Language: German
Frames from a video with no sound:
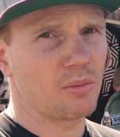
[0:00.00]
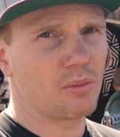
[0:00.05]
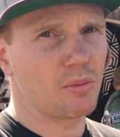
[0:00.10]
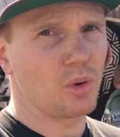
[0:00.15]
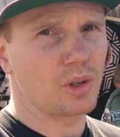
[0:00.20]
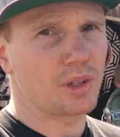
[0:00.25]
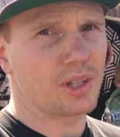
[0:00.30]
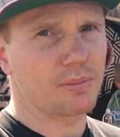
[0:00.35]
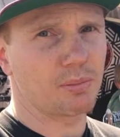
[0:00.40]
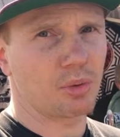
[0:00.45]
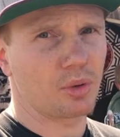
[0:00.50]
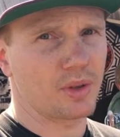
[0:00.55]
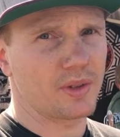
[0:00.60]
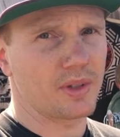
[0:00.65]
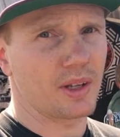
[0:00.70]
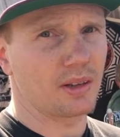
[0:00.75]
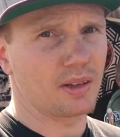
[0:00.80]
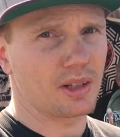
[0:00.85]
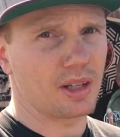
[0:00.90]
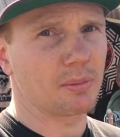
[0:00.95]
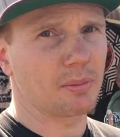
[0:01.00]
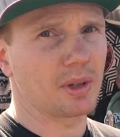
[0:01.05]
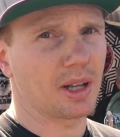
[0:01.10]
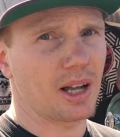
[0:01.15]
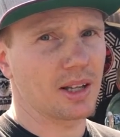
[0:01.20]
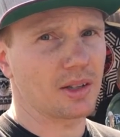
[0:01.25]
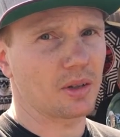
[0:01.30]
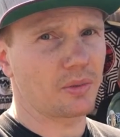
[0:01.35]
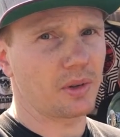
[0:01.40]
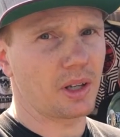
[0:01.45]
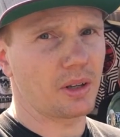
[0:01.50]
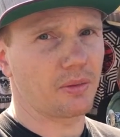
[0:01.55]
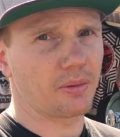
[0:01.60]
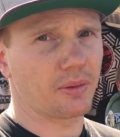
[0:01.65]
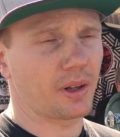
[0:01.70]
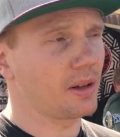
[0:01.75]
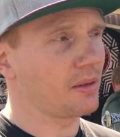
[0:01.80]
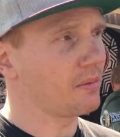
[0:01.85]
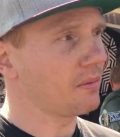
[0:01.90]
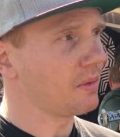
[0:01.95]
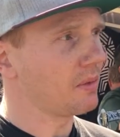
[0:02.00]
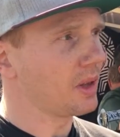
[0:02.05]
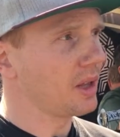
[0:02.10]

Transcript: wie möglich. Produzent gibt Gas auf jeden Fall.